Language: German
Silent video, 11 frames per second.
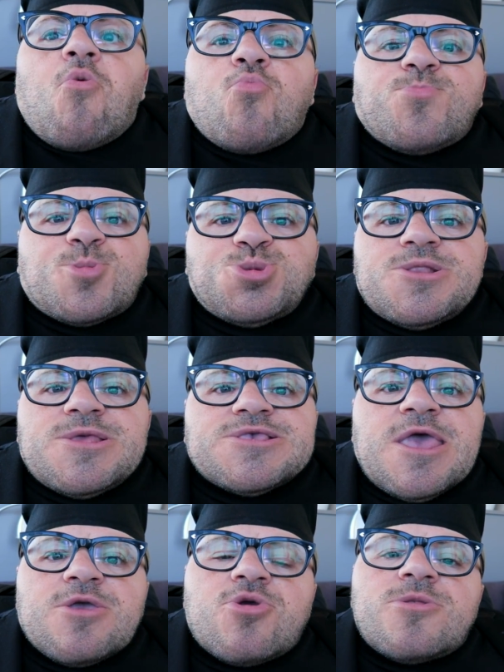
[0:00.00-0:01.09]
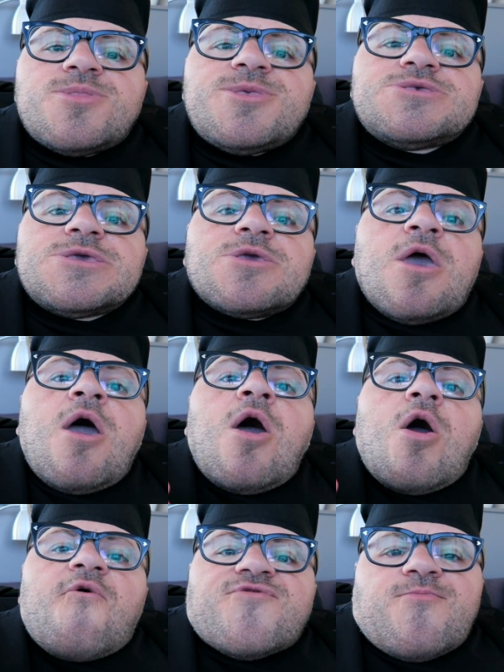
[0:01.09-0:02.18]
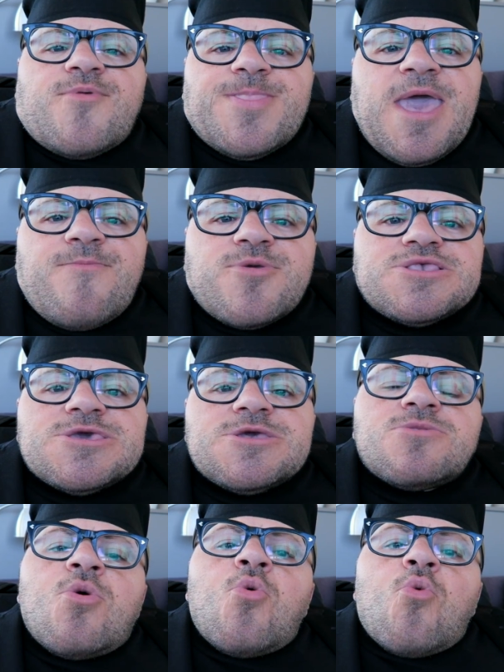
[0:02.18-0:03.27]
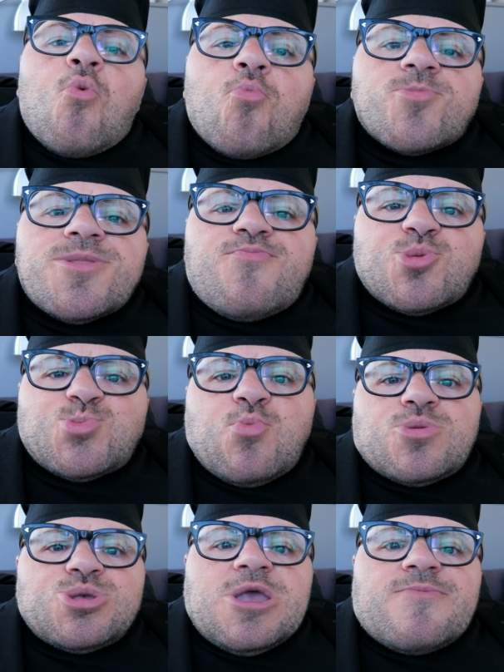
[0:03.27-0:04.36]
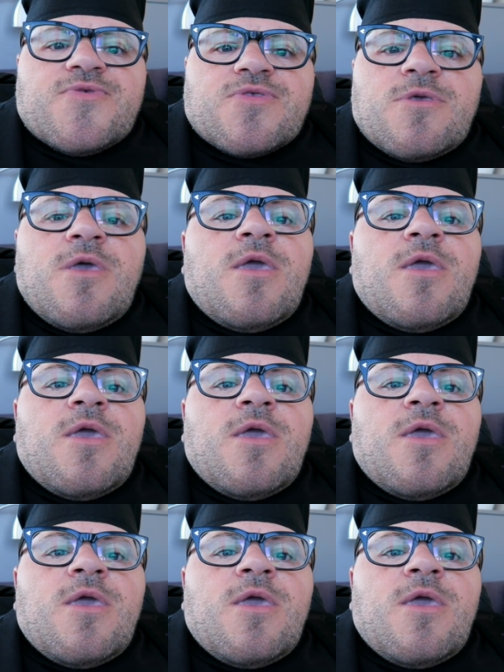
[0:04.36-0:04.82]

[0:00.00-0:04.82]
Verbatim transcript: unterschiedlich sein können, die sich auf die Partei beziehen oder die Person selbst.